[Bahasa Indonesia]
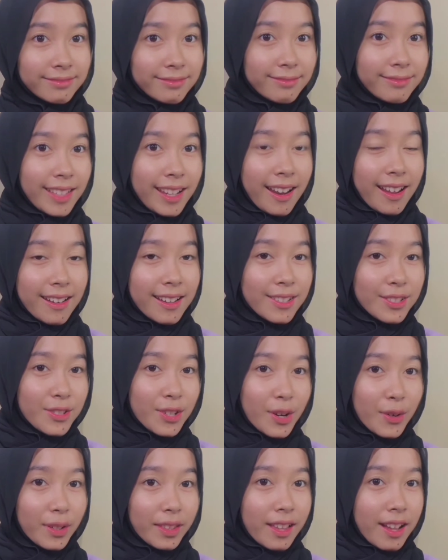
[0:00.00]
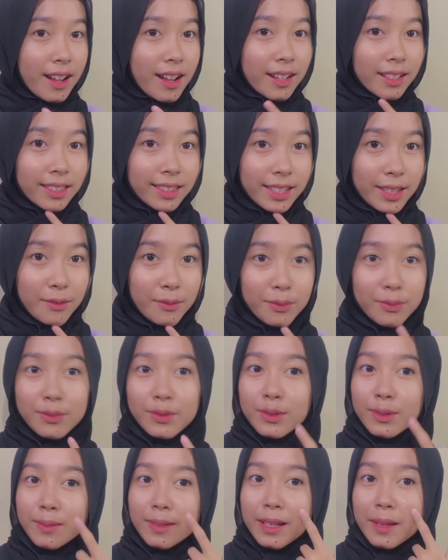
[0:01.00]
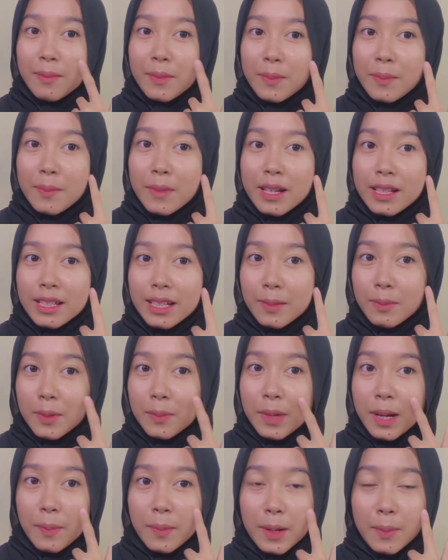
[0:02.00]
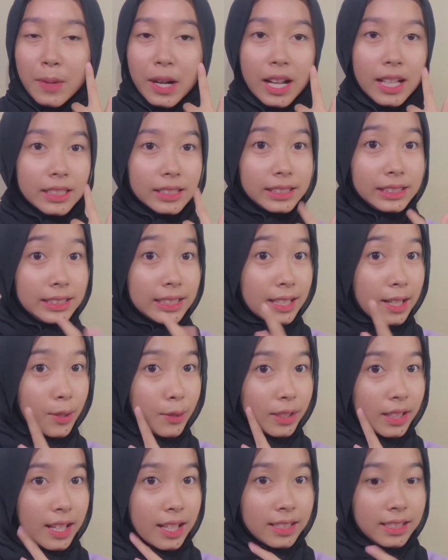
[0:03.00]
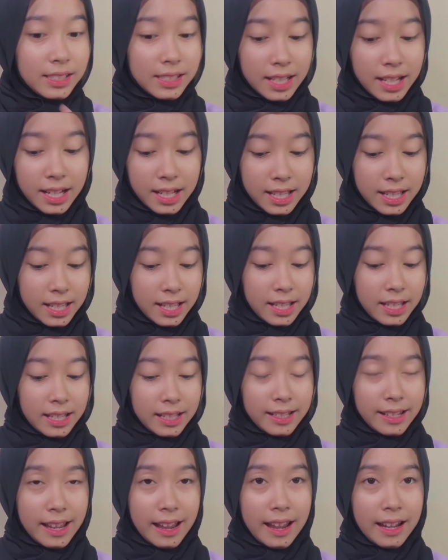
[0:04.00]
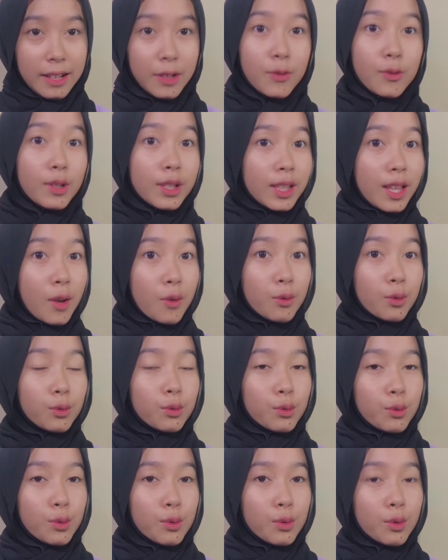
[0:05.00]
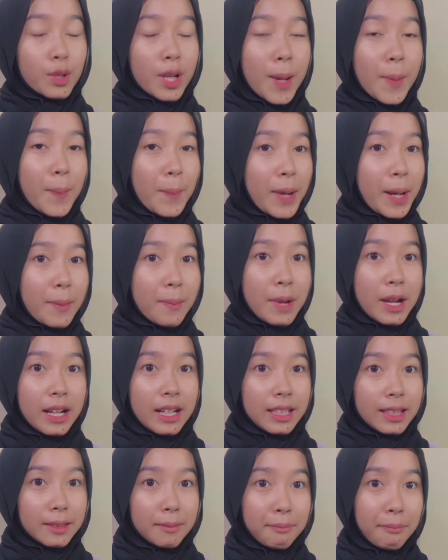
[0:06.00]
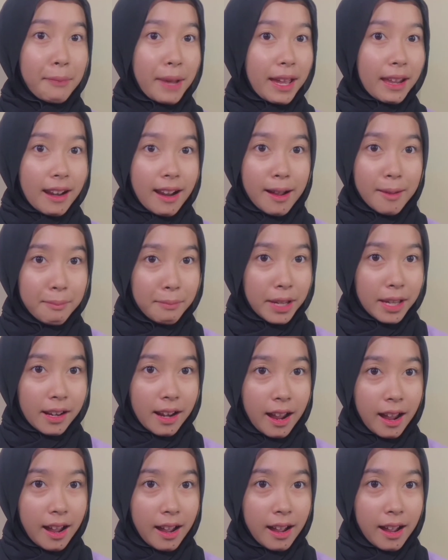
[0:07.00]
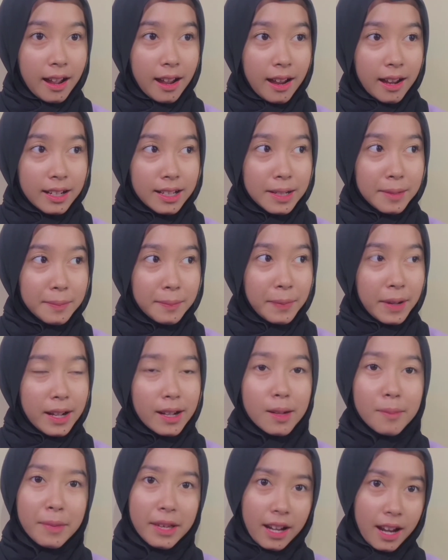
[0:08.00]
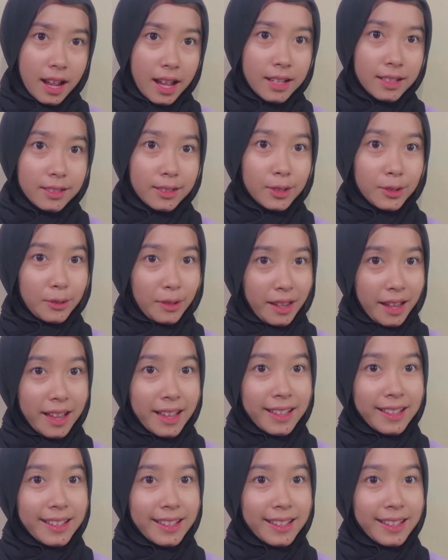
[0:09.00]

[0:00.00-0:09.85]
tidak ada jerawat aktif cuman emang banyak beberapa bekas jerawat aja dan kulit aku itu gampang banget merah-merah gampang kemerahan gitu ya